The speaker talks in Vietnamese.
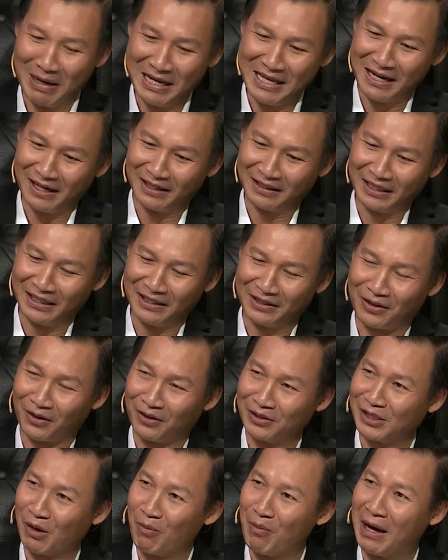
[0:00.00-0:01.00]
bây giờ thì có
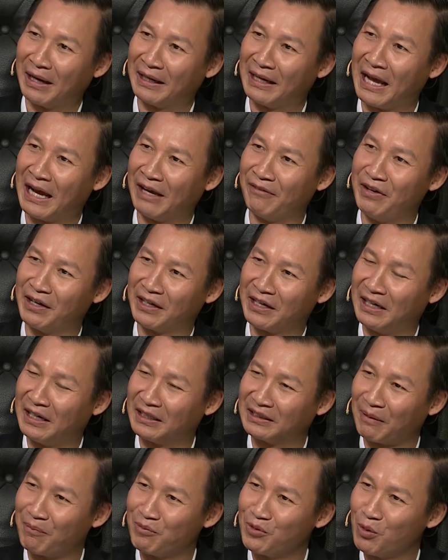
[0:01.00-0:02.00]
song hành hai việc hay là
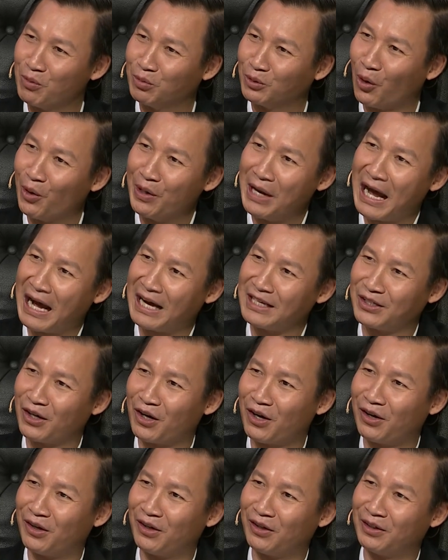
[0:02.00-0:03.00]
tập trung tối đa
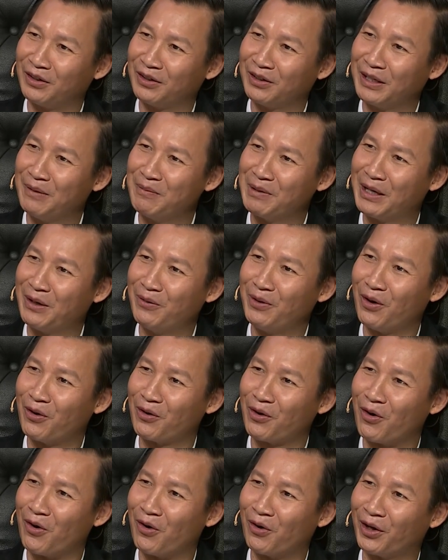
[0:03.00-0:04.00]
cho nghiên cứu đồ
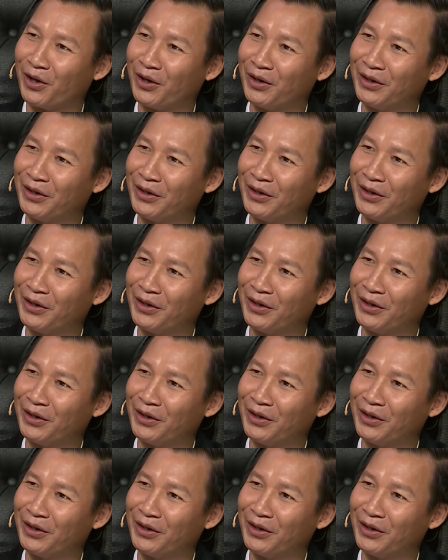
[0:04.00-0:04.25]
cổ rồi